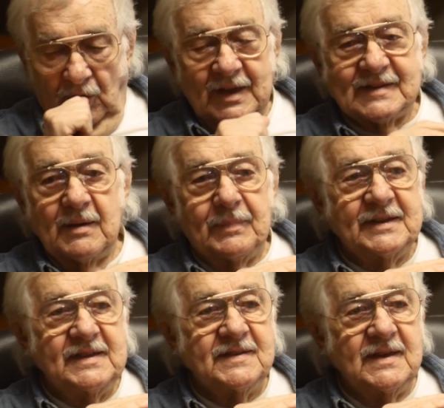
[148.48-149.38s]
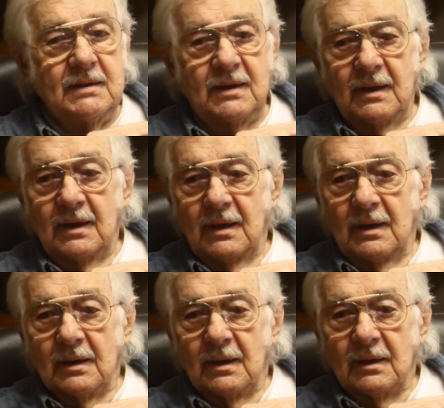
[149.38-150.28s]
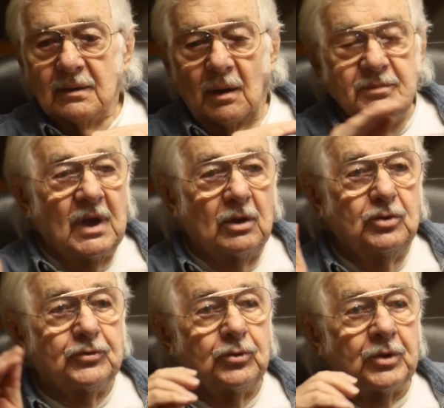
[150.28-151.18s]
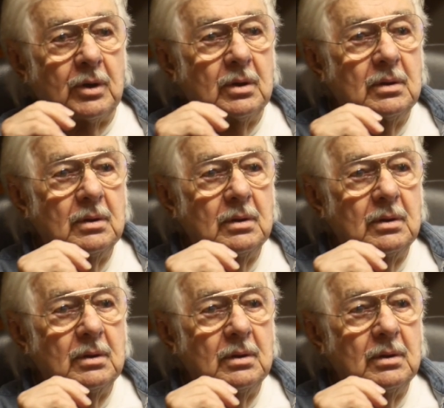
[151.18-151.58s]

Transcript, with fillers: On a sympathisé comme un coup de foudre.